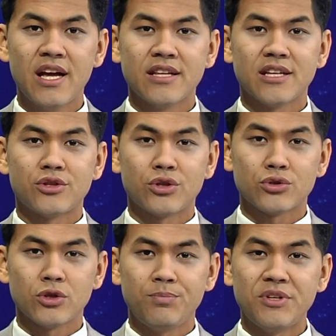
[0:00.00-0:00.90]
На
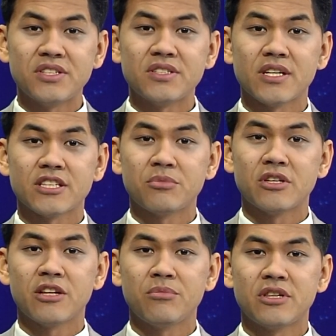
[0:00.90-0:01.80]
350-м
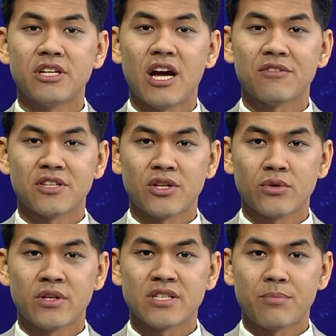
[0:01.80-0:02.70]
километре
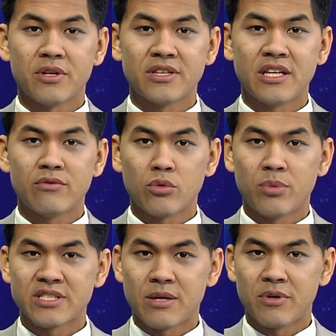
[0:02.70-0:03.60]
автодороги Западная
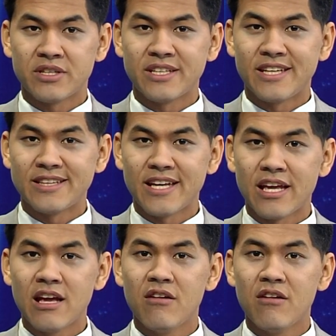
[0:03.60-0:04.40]
Европа-Западный Китай